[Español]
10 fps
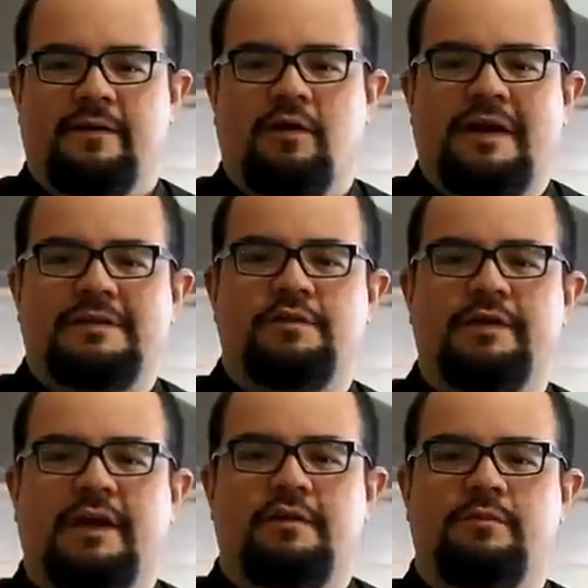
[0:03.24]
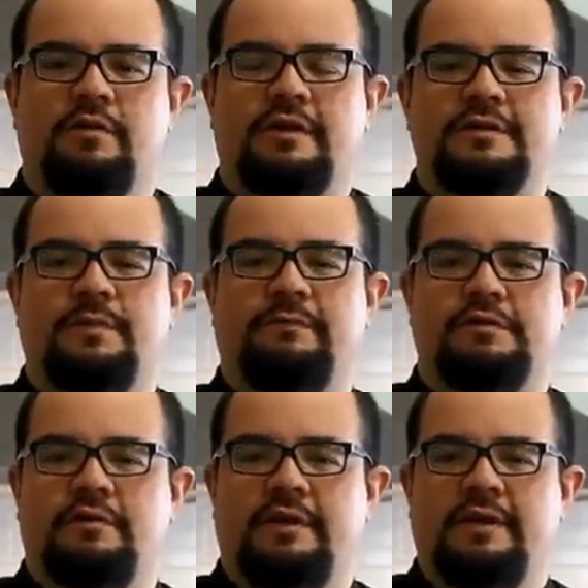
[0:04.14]
Hola, soy Carlos Borges,
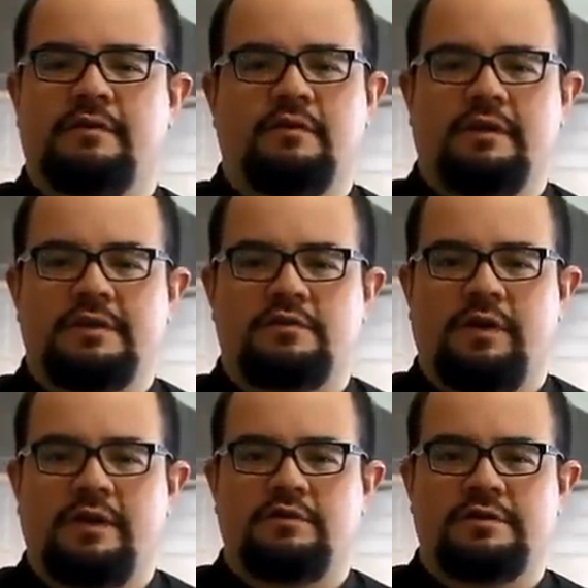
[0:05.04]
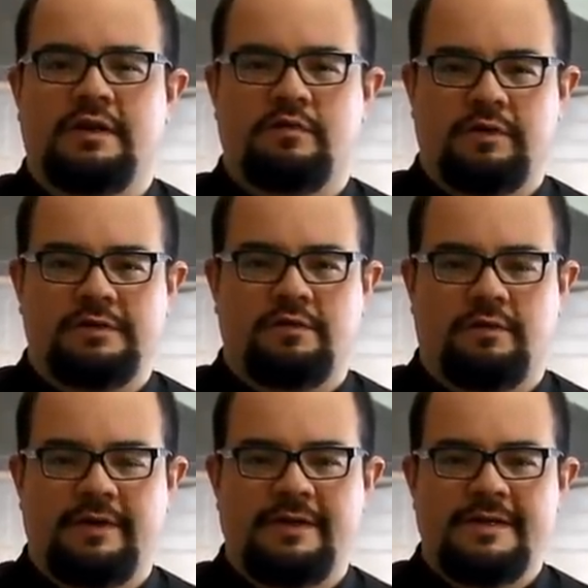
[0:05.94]
profesor y director de la Escuela de Cocina
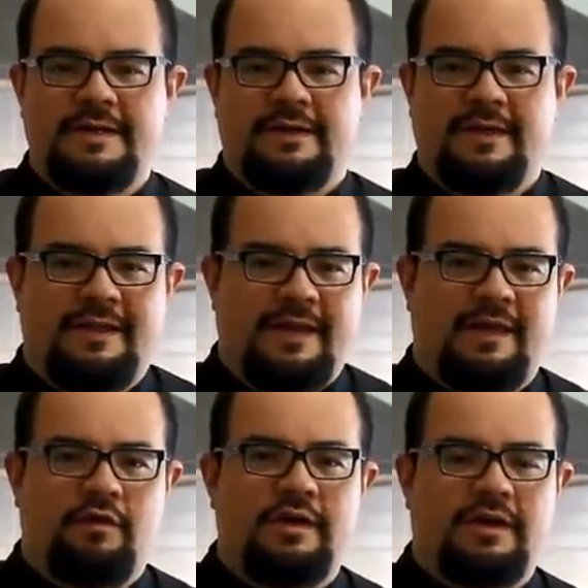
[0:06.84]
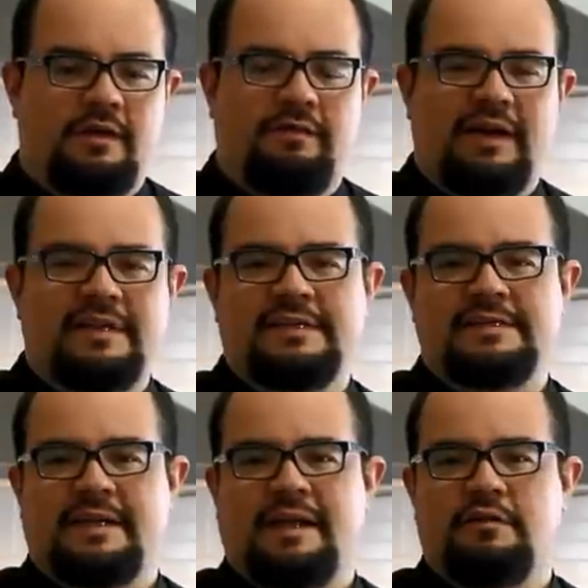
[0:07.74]
Cookestormen y el día de hoy quiero hablarles
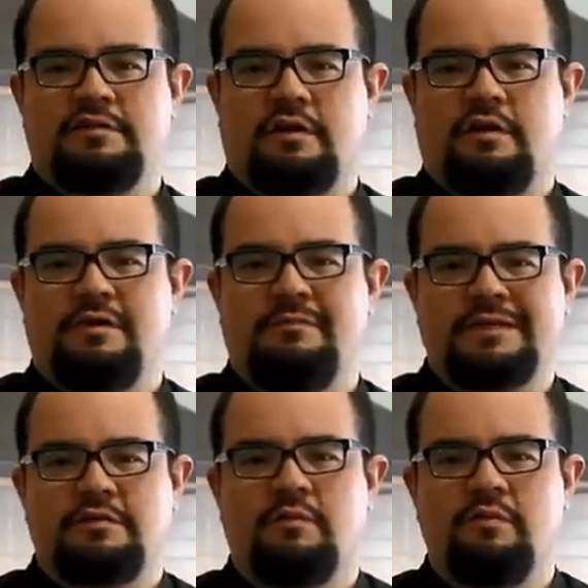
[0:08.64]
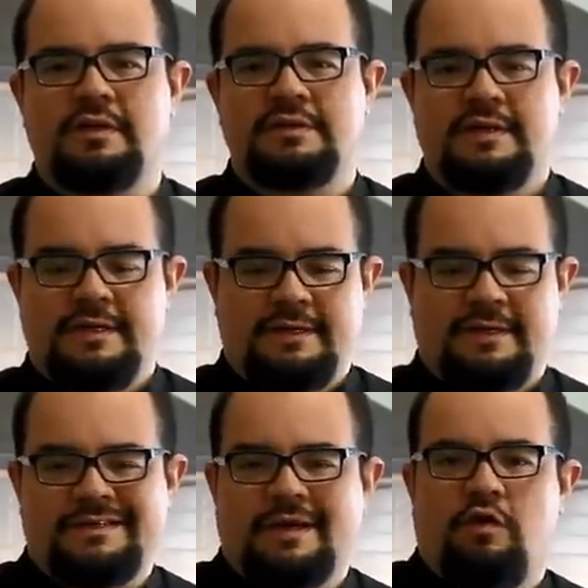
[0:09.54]
acerca de los errores más comunes
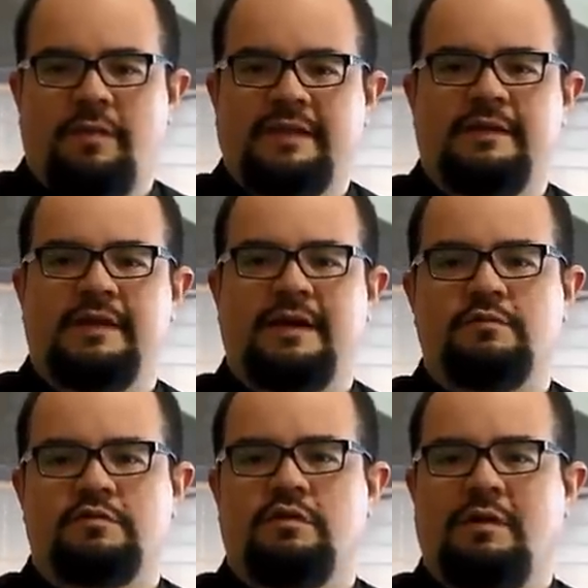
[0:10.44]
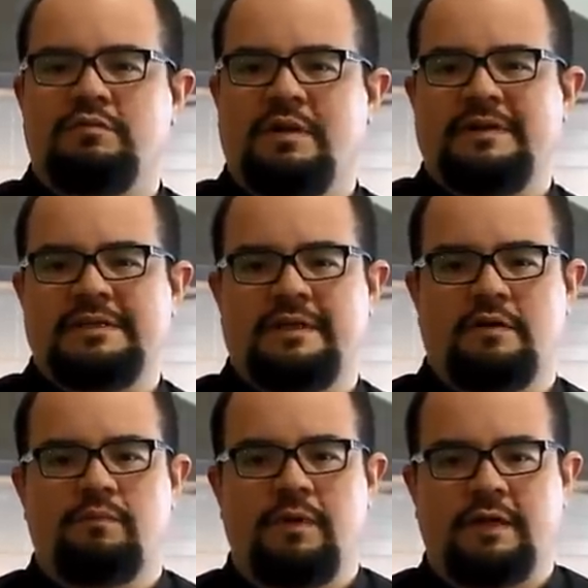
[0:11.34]
que se cometen, digamos, cuando vamos a presentar
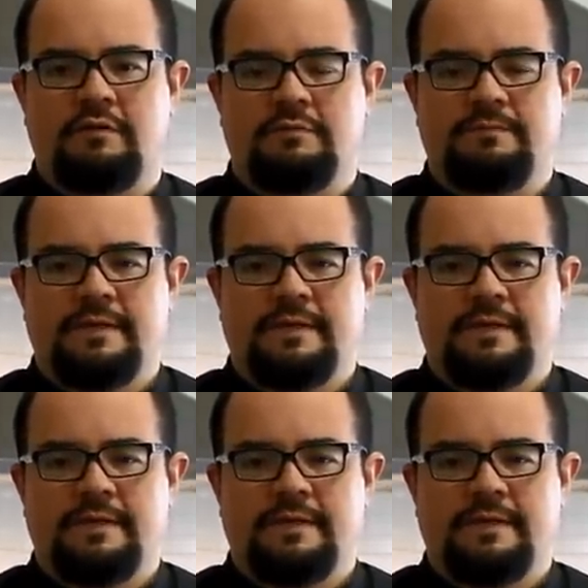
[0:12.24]
un plato.